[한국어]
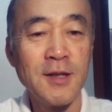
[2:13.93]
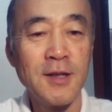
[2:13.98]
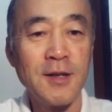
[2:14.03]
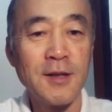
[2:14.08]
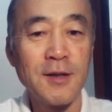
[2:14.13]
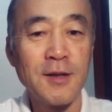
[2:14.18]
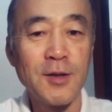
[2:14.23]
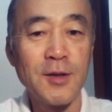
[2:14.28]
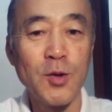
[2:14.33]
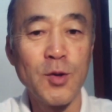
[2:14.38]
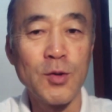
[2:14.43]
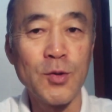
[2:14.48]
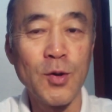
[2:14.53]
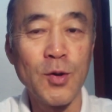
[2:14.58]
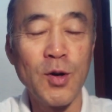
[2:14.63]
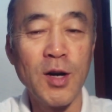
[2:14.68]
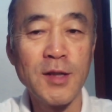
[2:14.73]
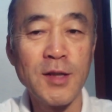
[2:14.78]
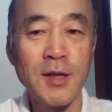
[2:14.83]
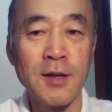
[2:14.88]
그리고
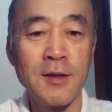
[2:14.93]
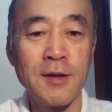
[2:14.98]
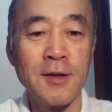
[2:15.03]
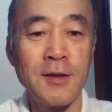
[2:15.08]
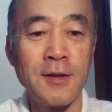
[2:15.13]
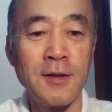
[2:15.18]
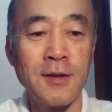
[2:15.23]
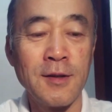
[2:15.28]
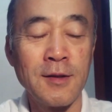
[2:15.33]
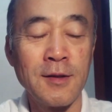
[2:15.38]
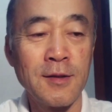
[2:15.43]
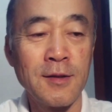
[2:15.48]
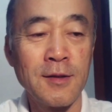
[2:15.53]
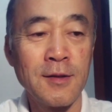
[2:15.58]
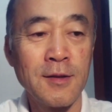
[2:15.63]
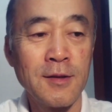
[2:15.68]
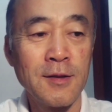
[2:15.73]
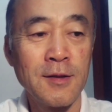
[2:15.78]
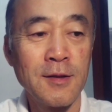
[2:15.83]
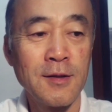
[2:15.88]
또 어제는
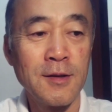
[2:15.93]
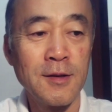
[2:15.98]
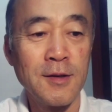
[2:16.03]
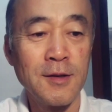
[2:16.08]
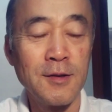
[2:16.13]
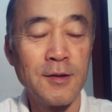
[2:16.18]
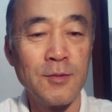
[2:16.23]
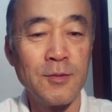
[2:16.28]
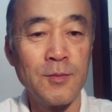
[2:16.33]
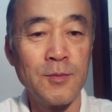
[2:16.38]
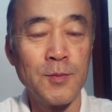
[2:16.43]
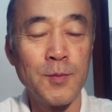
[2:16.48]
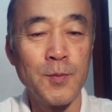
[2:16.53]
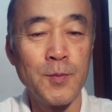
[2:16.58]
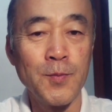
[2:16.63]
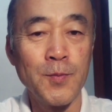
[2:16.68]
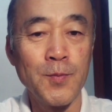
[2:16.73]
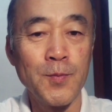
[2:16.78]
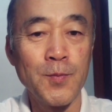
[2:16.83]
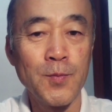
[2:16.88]

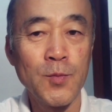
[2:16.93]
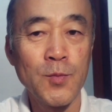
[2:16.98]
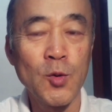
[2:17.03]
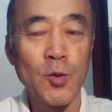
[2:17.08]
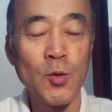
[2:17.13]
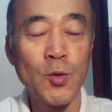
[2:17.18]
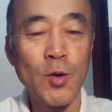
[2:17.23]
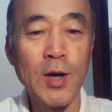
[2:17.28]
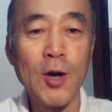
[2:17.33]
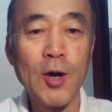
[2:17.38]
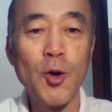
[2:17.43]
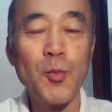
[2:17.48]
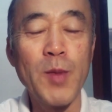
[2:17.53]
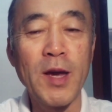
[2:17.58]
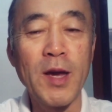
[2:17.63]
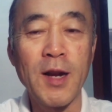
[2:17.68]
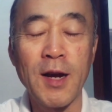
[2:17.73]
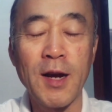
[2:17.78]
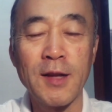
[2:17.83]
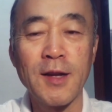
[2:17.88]
음, 또 놀라운
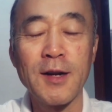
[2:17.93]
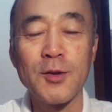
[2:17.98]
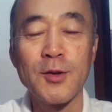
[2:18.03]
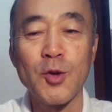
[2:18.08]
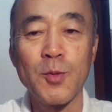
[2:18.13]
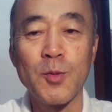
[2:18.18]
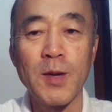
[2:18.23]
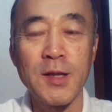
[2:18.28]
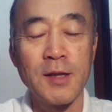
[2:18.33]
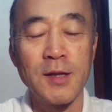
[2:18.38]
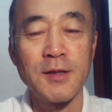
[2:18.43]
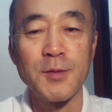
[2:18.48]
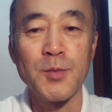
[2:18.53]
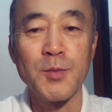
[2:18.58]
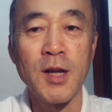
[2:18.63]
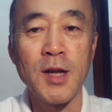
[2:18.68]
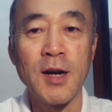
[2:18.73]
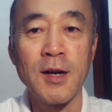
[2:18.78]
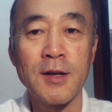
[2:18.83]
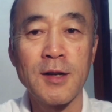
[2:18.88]
메일 하나를 또
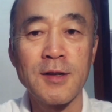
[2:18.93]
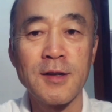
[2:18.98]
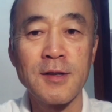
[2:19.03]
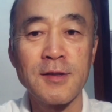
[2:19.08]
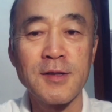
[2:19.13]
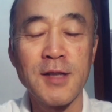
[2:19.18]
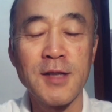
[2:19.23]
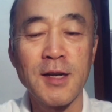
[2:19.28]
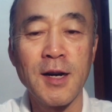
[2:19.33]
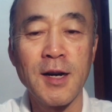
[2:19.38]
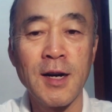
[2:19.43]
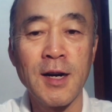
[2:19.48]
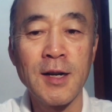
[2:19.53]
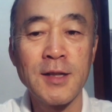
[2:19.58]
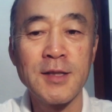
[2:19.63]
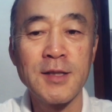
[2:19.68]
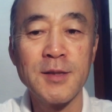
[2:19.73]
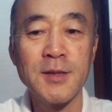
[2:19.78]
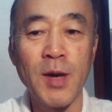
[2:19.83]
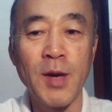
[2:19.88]
받았습니다. 그래서
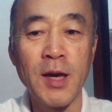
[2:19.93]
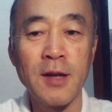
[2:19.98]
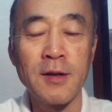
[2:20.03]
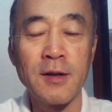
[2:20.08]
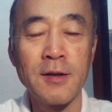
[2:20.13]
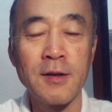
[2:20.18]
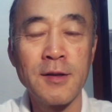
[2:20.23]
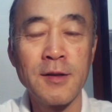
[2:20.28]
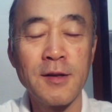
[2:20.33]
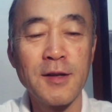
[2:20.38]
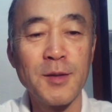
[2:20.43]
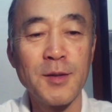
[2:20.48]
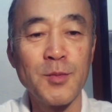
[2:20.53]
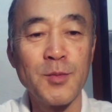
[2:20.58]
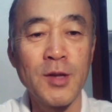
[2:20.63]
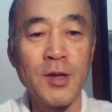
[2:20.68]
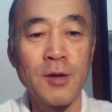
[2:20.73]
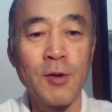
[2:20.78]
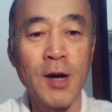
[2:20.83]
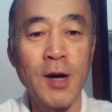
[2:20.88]
제가 그 메일은
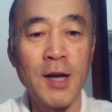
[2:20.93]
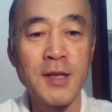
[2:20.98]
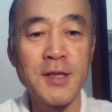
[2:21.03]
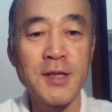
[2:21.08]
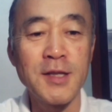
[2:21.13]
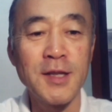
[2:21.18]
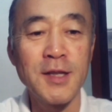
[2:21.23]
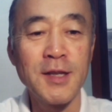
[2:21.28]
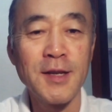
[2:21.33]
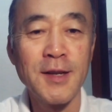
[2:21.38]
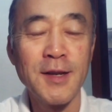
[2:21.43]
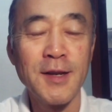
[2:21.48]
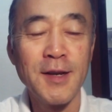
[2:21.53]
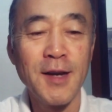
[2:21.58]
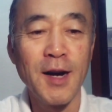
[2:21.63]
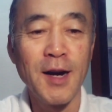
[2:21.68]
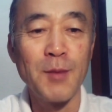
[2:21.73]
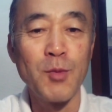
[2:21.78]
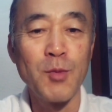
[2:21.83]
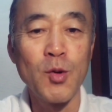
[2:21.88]
여러분들과 같이
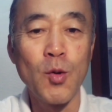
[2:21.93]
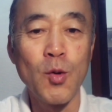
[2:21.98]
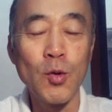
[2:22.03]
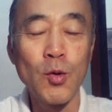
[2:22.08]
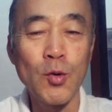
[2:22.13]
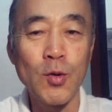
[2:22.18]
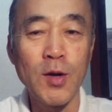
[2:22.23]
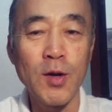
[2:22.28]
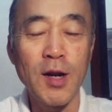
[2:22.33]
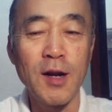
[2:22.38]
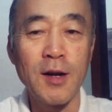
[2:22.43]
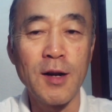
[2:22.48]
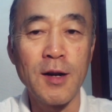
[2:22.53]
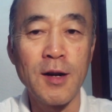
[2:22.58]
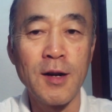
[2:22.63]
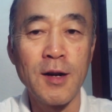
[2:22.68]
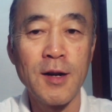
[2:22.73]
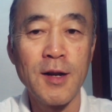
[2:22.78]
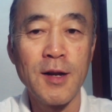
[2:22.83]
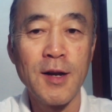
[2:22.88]

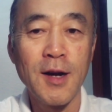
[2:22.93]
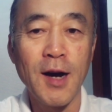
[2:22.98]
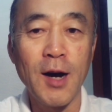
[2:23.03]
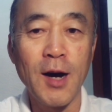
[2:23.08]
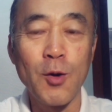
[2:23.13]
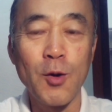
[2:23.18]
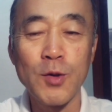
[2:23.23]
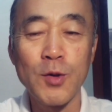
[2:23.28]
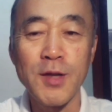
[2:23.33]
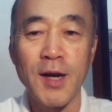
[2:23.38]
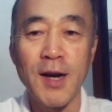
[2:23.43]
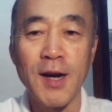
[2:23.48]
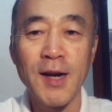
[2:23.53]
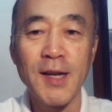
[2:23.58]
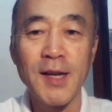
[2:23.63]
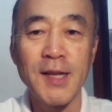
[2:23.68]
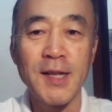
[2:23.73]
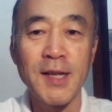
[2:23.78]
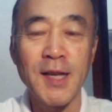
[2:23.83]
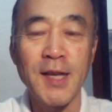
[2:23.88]
공유를
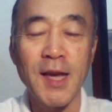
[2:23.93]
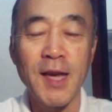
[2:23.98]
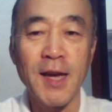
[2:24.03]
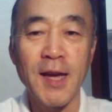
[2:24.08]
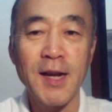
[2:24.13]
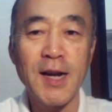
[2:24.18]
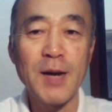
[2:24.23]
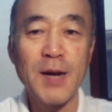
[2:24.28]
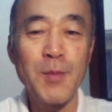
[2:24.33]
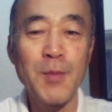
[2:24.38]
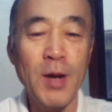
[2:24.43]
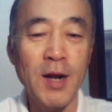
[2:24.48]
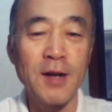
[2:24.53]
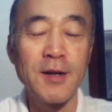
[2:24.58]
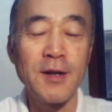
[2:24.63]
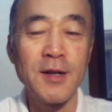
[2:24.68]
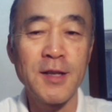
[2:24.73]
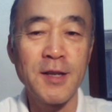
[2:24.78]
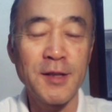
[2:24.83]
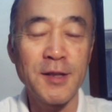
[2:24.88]
가고자 이렇게
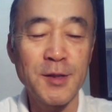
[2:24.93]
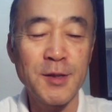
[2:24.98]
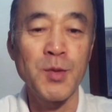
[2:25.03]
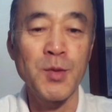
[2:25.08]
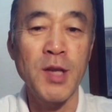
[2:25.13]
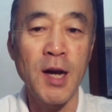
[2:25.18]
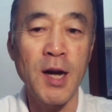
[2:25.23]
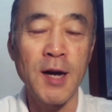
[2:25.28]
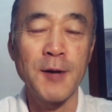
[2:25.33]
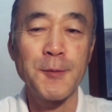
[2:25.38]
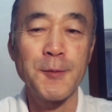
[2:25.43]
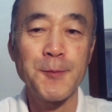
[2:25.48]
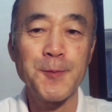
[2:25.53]
카메라를 켰습니다.